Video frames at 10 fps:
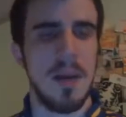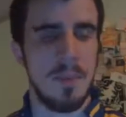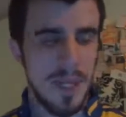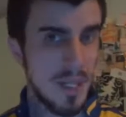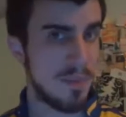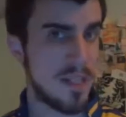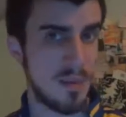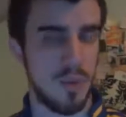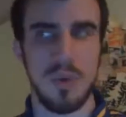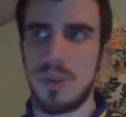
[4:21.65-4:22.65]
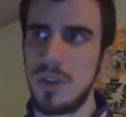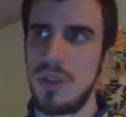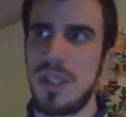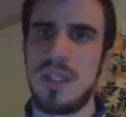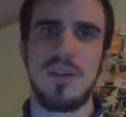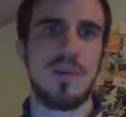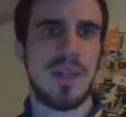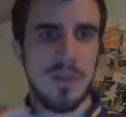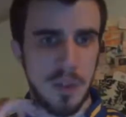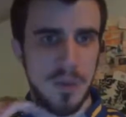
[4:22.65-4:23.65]
Perina piace molto e non ho mai
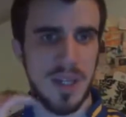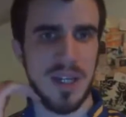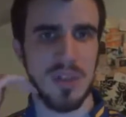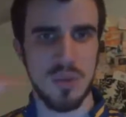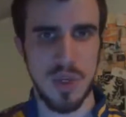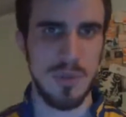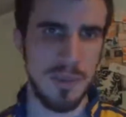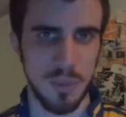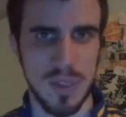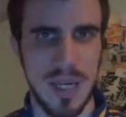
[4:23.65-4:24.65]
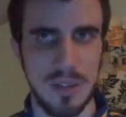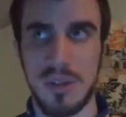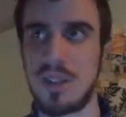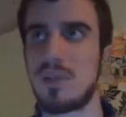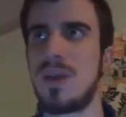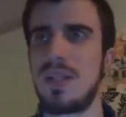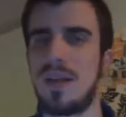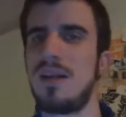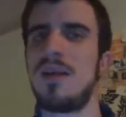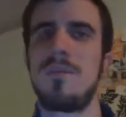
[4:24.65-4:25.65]
capito perché nessuno abbia puntato delle
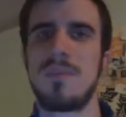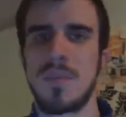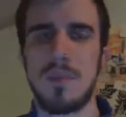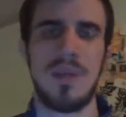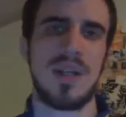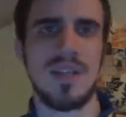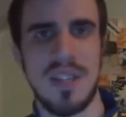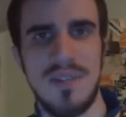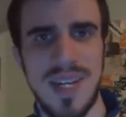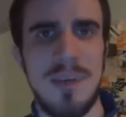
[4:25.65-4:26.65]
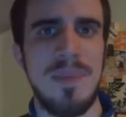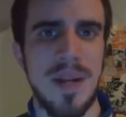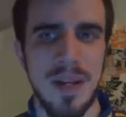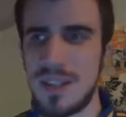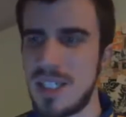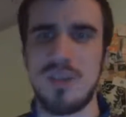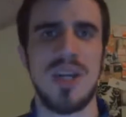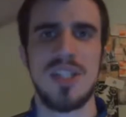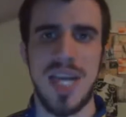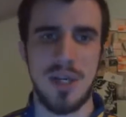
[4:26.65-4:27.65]
squadre top della classifica Perinci, è ancora
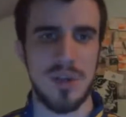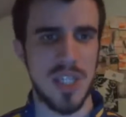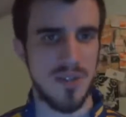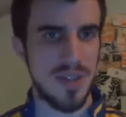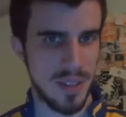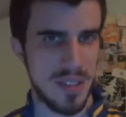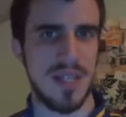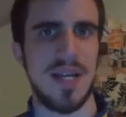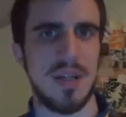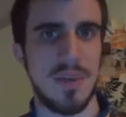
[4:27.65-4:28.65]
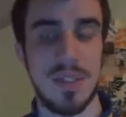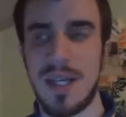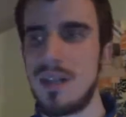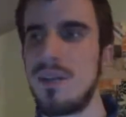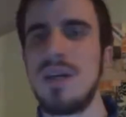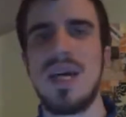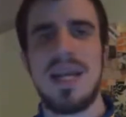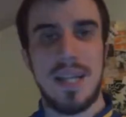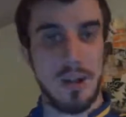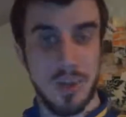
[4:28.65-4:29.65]
al Genoa, cioè ha 26 anni quest'anno
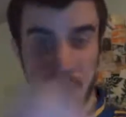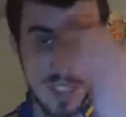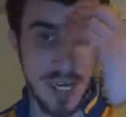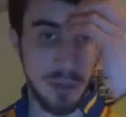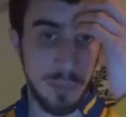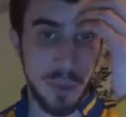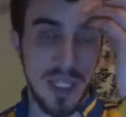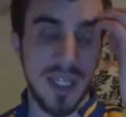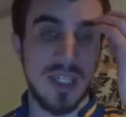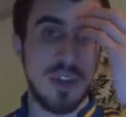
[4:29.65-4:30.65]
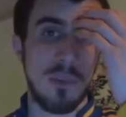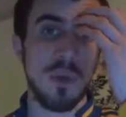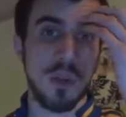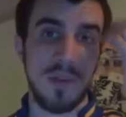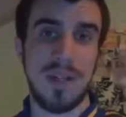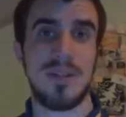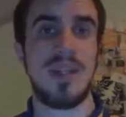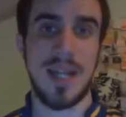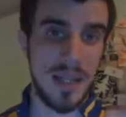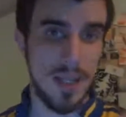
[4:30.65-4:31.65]
ed è ancora al Genoa. Portiere che secondo molto più valido di
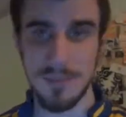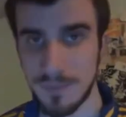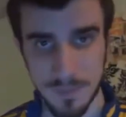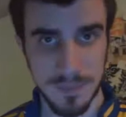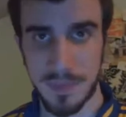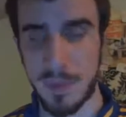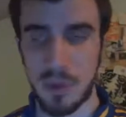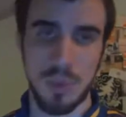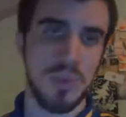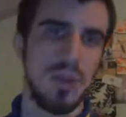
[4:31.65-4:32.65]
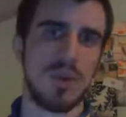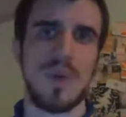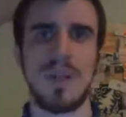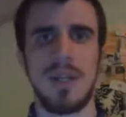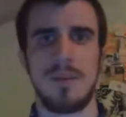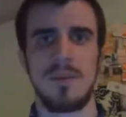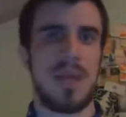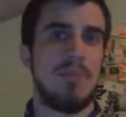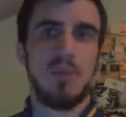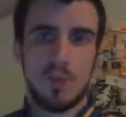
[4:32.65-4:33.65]
Reina, prima di tutto, quindi
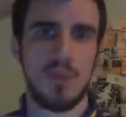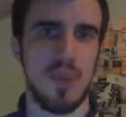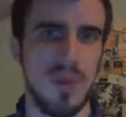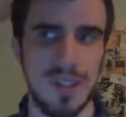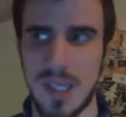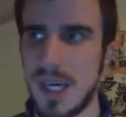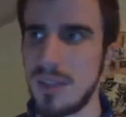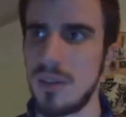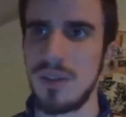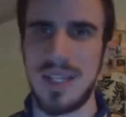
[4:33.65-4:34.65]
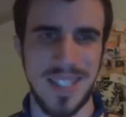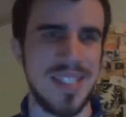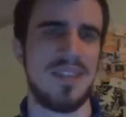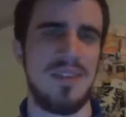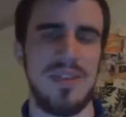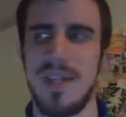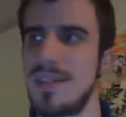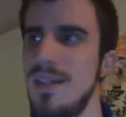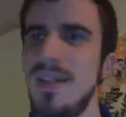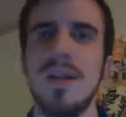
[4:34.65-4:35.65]
è molto più giovane tra l'altro, ha 10 anni di
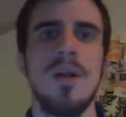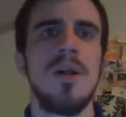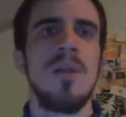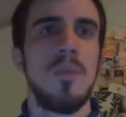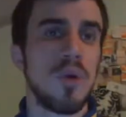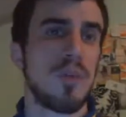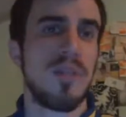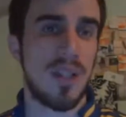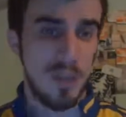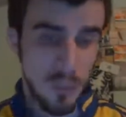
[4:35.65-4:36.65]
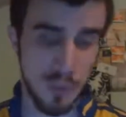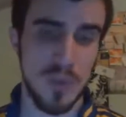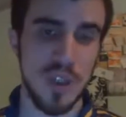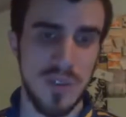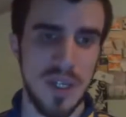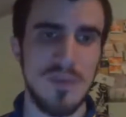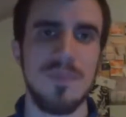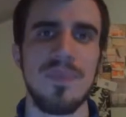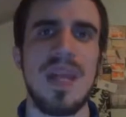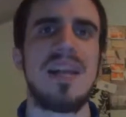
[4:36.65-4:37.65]
differenza, molto più valido e molto più
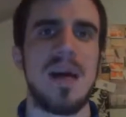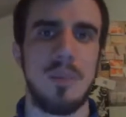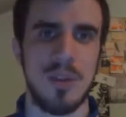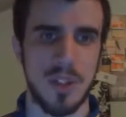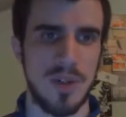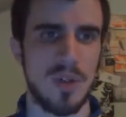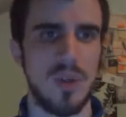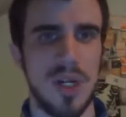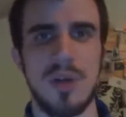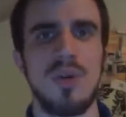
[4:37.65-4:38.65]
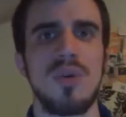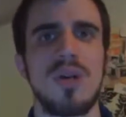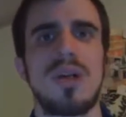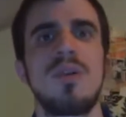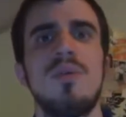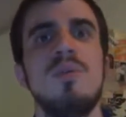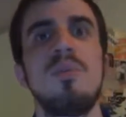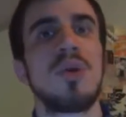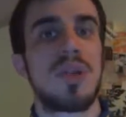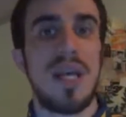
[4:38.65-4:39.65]
giovane e Napoli si trova ancora con un
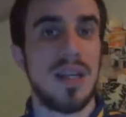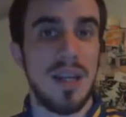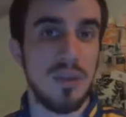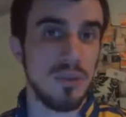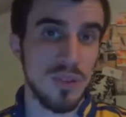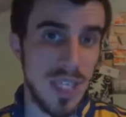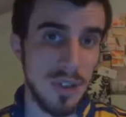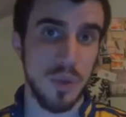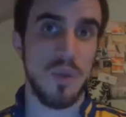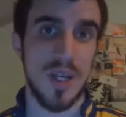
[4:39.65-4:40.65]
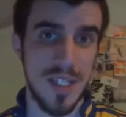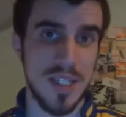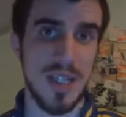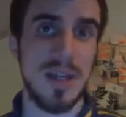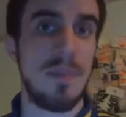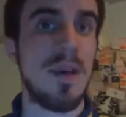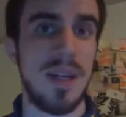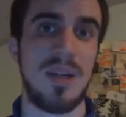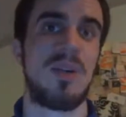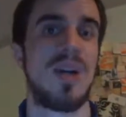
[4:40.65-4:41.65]
portiere che non sanno quale sia e
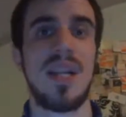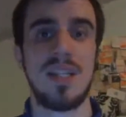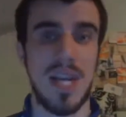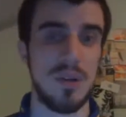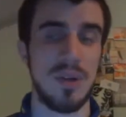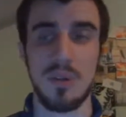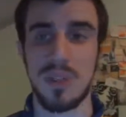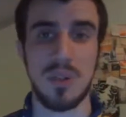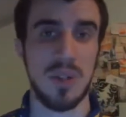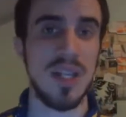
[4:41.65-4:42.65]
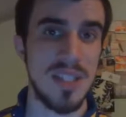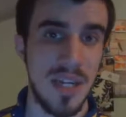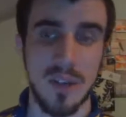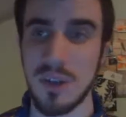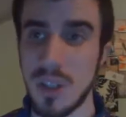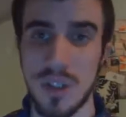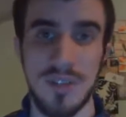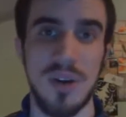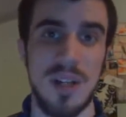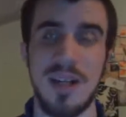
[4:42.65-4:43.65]
Perin è ancora dal Genoa, contando che il Genoa non credo che
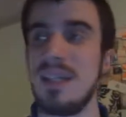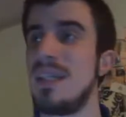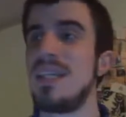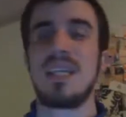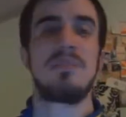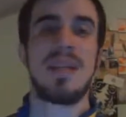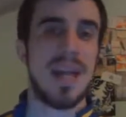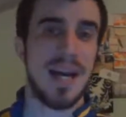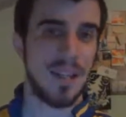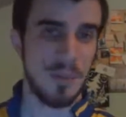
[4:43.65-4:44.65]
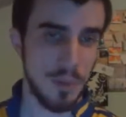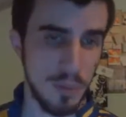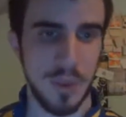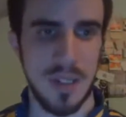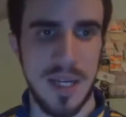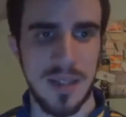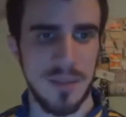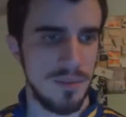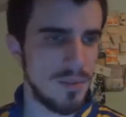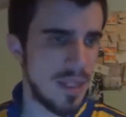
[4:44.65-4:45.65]
voglia i miliardi per un
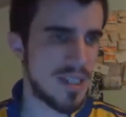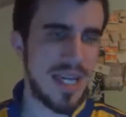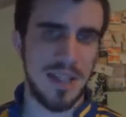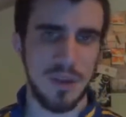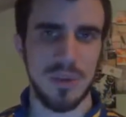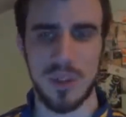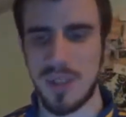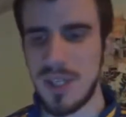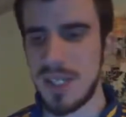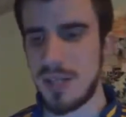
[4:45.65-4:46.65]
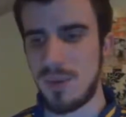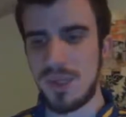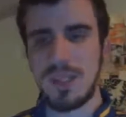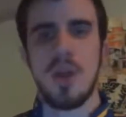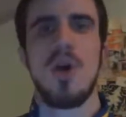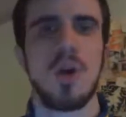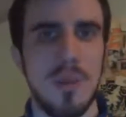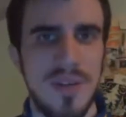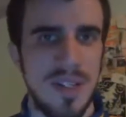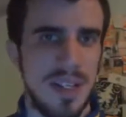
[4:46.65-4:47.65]
portiere del genere, contando che il Genoa,
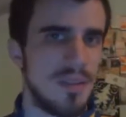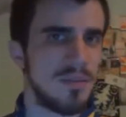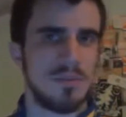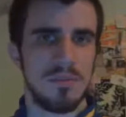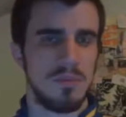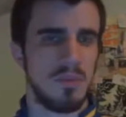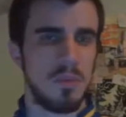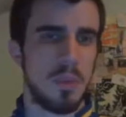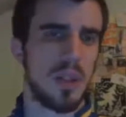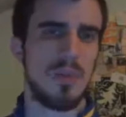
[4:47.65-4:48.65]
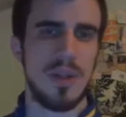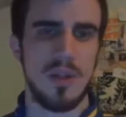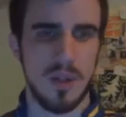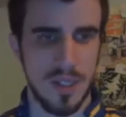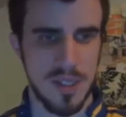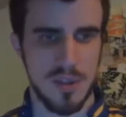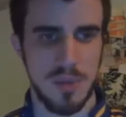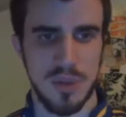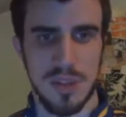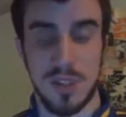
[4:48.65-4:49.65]
come vede, un po' di milioni dice
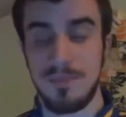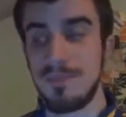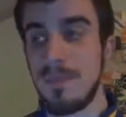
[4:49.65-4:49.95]
subito di sì.